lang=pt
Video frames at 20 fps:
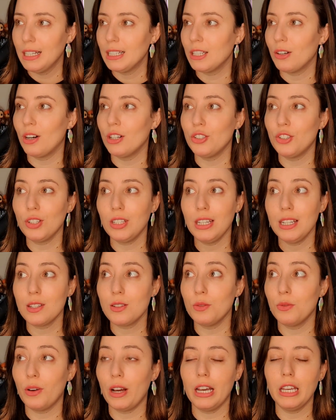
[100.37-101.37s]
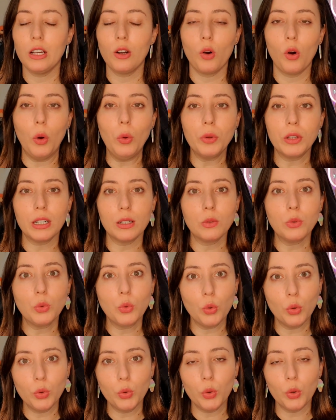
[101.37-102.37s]
Então acho que isso vai contra
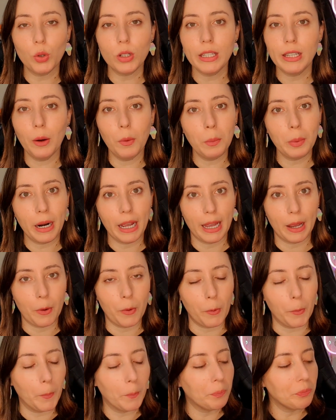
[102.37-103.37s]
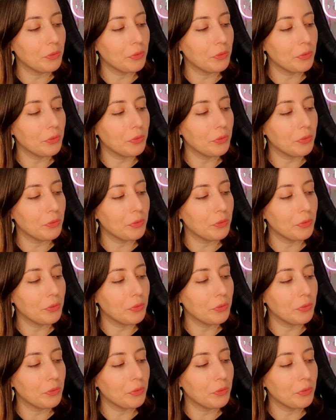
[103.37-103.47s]
tudo que eu prego.